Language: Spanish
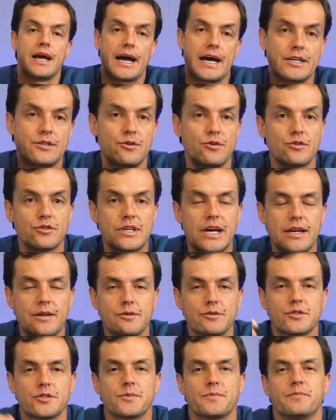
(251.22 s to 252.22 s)
Hace unos
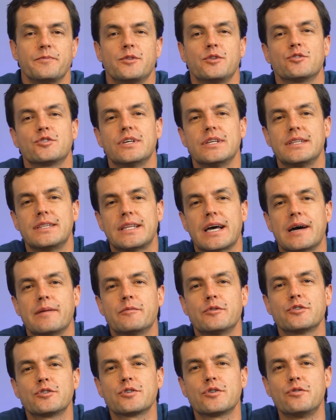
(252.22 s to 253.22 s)
años nos
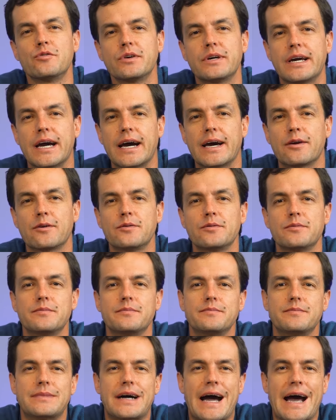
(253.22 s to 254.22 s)
sentamos con Caro
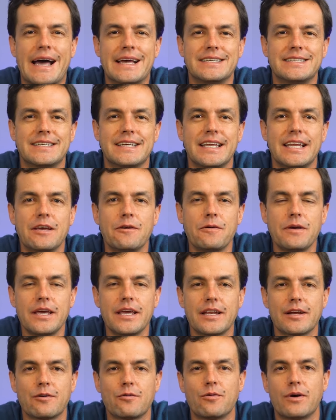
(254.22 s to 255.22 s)
a
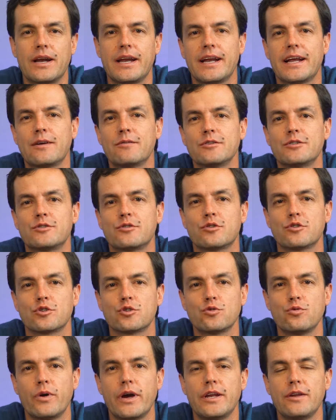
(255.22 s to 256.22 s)
escribir cuál era nuestro
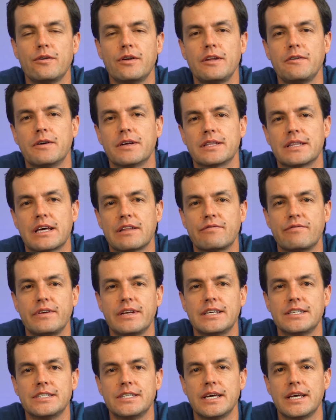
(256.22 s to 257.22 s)
sueño de libertad
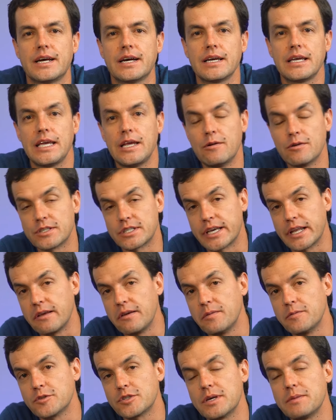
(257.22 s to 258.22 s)
financiera y lo
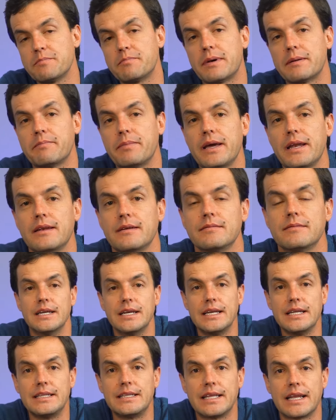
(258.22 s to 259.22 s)
escribimos en papel.
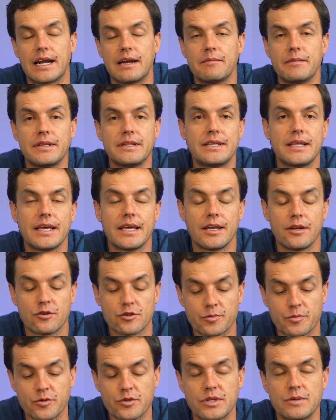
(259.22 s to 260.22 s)
Literalmente
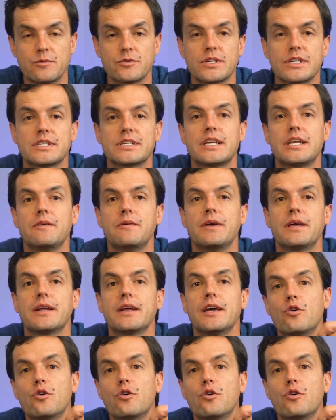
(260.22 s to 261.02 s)
nos pusimos a escribir